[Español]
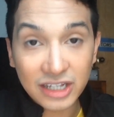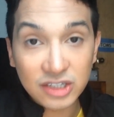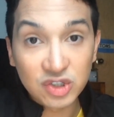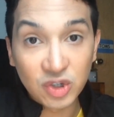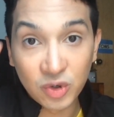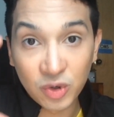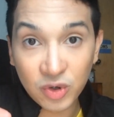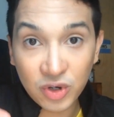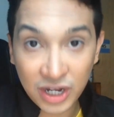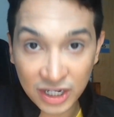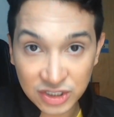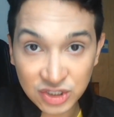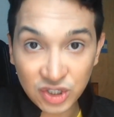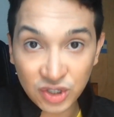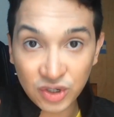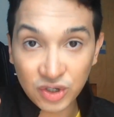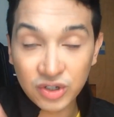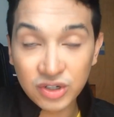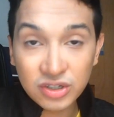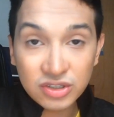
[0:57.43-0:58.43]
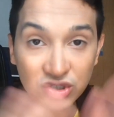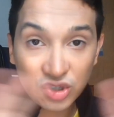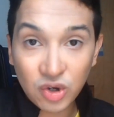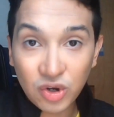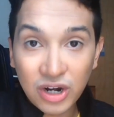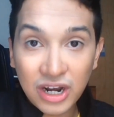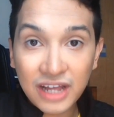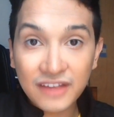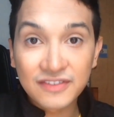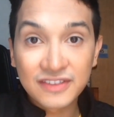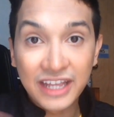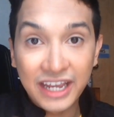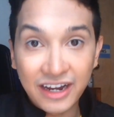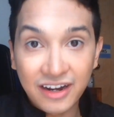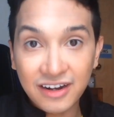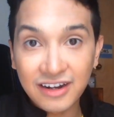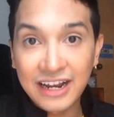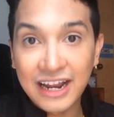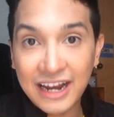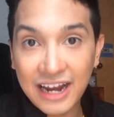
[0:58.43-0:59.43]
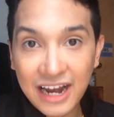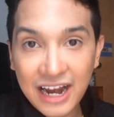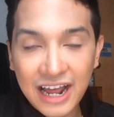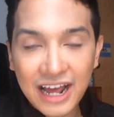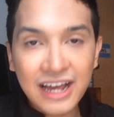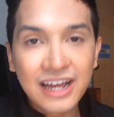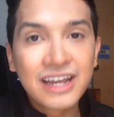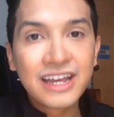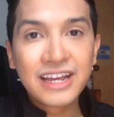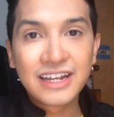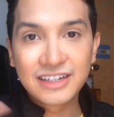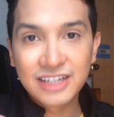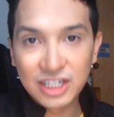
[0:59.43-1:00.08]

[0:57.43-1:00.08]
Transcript: su canción sola, Dare La La La,